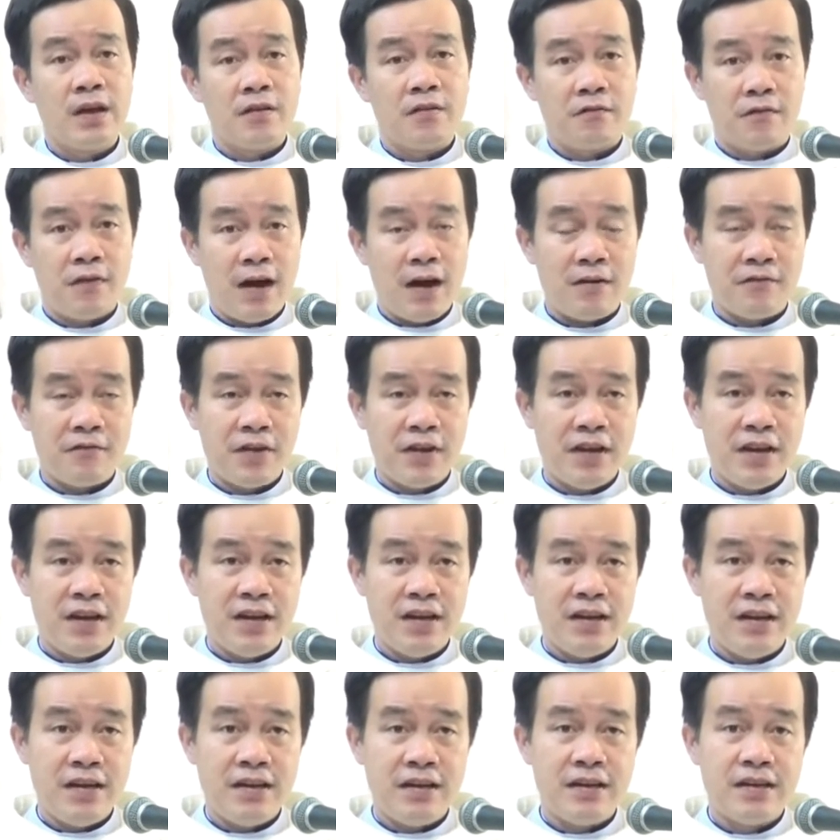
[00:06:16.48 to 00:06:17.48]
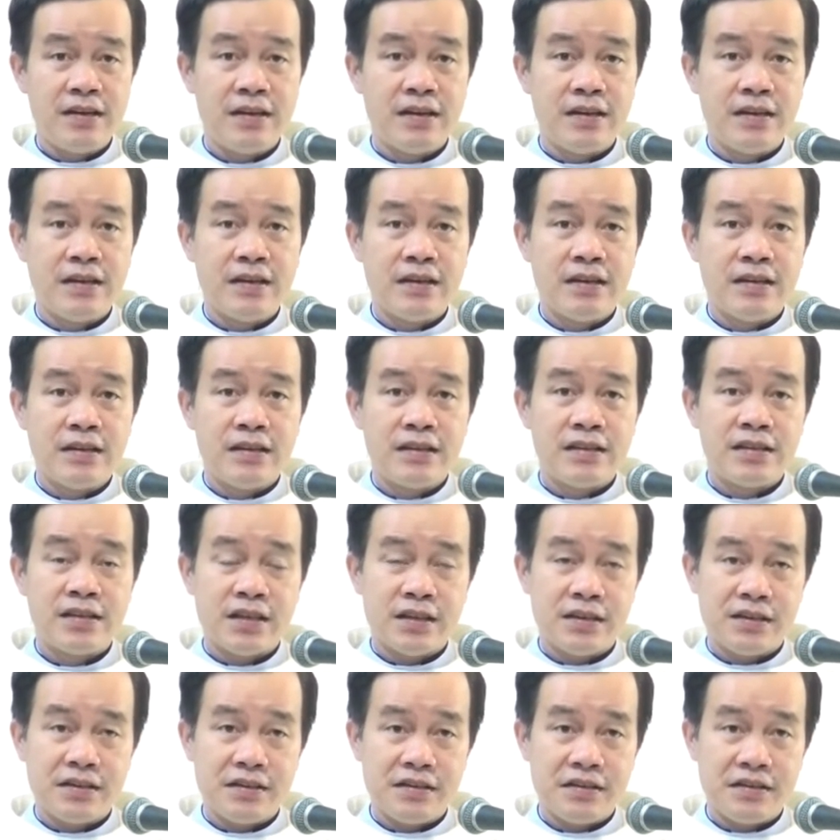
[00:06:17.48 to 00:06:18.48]
Và vì
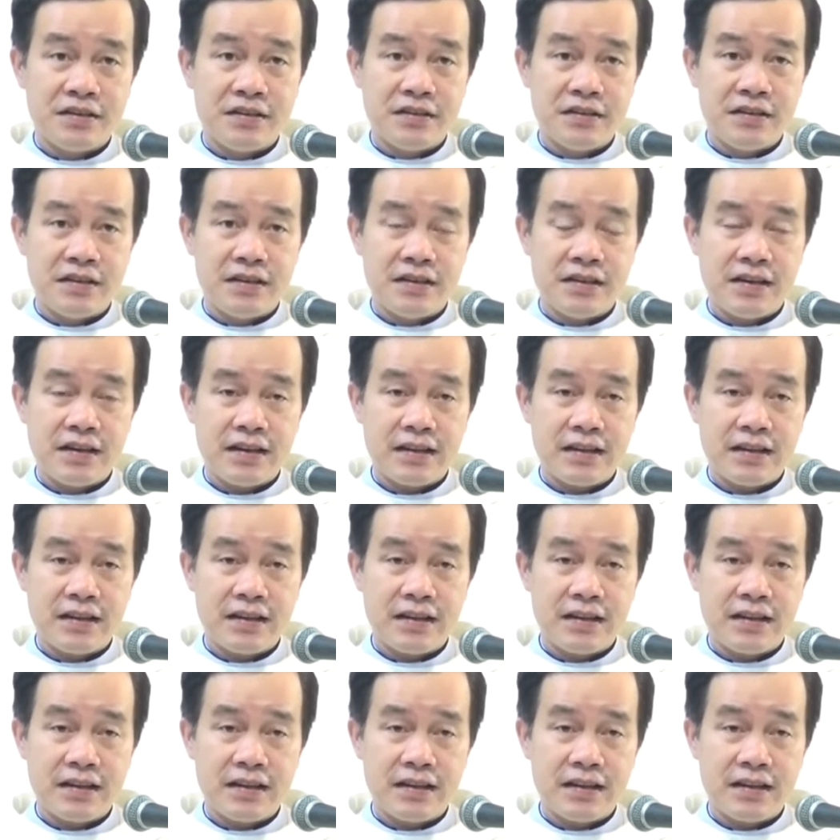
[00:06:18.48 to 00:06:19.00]
sự